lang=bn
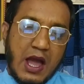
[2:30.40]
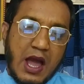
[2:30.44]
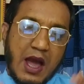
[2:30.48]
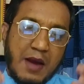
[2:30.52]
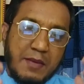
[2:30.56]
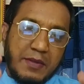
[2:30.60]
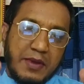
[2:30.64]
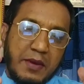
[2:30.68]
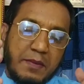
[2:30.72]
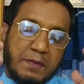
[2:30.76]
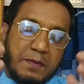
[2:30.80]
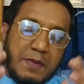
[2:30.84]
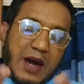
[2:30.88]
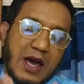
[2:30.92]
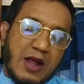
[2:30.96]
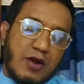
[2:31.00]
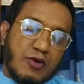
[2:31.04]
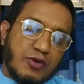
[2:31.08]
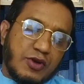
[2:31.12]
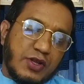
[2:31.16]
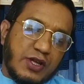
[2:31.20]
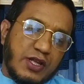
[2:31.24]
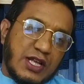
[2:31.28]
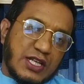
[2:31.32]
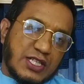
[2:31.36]
আমি
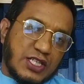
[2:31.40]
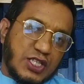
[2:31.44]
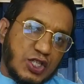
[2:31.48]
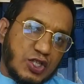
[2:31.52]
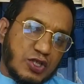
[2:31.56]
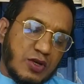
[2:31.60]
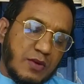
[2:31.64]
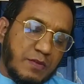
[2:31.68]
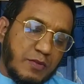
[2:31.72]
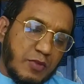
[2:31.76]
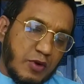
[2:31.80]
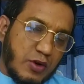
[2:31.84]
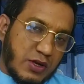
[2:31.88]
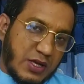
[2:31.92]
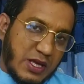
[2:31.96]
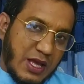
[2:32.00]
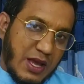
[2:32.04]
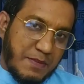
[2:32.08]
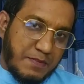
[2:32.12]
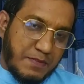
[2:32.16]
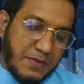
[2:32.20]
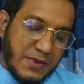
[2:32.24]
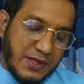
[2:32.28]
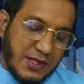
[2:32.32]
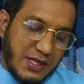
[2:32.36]
বারোটি রাশি সম্পর্কে
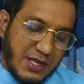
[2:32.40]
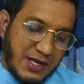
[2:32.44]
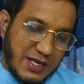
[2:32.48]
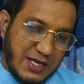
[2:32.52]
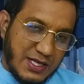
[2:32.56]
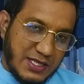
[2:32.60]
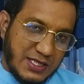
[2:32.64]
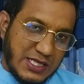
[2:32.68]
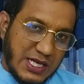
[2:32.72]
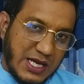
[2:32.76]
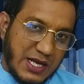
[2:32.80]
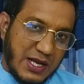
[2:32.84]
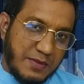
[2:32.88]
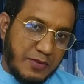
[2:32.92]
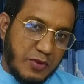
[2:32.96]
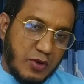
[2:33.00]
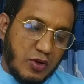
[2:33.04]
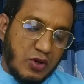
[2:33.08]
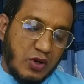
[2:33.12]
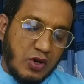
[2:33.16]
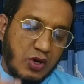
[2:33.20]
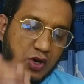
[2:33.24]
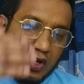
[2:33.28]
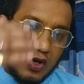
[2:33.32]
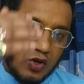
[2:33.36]
আপনাদেরকে জানাবো
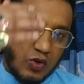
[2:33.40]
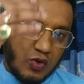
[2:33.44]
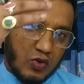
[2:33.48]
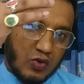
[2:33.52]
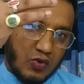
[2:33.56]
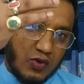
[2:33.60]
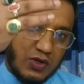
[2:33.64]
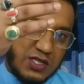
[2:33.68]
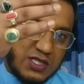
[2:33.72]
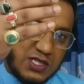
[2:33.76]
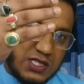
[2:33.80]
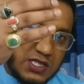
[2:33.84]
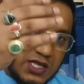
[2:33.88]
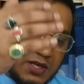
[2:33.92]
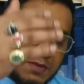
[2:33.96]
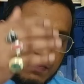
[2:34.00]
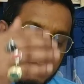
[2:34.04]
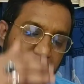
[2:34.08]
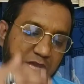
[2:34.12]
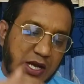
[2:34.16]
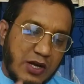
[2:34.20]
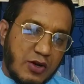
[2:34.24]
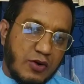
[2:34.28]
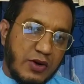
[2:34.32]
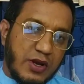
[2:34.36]
কোন স্ক্রিপ্ট
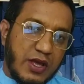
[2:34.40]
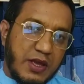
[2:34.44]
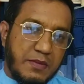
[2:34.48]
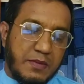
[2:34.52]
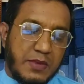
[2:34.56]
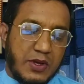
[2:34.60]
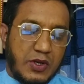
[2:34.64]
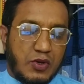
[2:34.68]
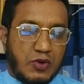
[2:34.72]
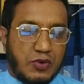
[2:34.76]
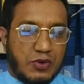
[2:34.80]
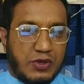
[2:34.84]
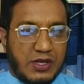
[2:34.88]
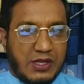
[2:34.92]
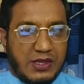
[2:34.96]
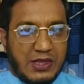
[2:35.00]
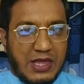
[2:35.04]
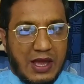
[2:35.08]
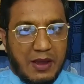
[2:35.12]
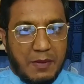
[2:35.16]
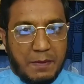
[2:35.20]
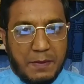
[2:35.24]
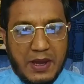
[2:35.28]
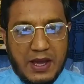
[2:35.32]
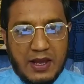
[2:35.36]
না করে এই ভিডিওটি
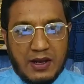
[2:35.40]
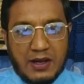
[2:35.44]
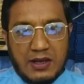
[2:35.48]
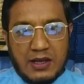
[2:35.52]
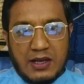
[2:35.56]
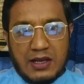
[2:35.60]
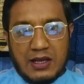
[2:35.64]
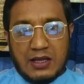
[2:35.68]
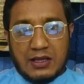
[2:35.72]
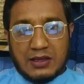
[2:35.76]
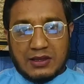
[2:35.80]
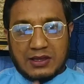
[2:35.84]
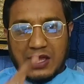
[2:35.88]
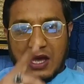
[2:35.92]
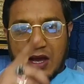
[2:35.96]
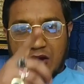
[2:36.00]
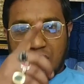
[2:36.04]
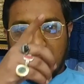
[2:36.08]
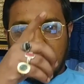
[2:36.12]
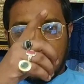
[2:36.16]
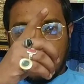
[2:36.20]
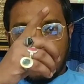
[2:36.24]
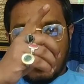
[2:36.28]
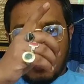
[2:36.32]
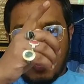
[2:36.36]
দেখবেন
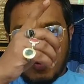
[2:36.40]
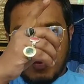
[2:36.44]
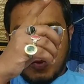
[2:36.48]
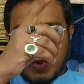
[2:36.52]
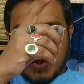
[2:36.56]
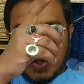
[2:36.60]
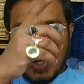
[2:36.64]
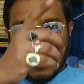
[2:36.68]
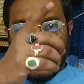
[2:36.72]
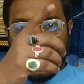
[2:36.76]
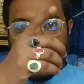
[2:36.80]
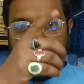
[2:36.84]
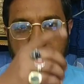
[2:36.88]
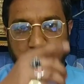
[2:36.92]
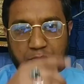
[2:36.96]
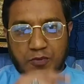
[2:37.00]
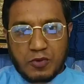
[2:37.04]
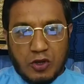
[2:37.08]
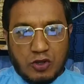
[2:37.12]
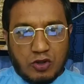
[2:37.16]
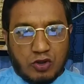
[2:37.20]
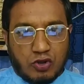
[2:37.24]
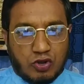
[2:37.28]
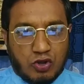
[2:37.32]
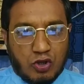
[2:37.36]
তাহলে খুব
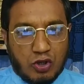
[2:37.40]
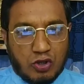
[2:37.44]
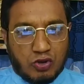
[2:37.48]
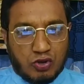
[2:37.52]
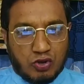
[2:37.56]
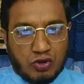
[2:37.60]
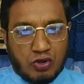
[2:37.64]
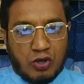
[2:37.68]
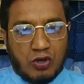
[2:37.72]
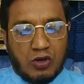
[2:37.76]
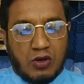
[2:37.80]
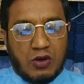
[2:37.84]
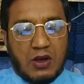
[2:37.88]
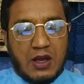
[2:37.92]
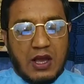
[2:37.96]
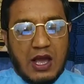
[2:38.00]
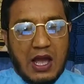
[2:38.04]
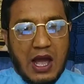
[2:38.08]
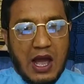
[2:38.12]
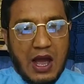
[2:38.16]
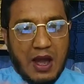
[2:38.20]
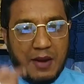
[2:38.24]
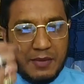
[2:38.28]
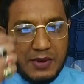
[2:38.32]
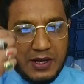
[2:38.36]
চমকপ্রদ তথ্য
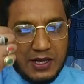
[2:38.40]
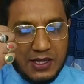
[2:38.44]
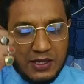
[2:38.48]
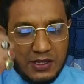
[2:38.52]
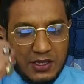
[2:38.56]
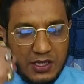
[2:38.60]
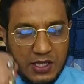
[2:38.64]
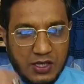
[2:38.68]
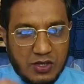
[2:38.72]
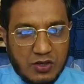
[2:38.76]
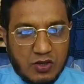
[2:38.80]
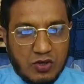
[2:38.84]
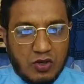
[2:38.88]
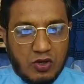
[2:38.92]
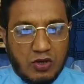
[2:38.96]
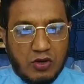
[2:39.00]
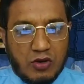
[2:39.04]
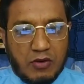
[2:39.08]
আমার দীর্ঘ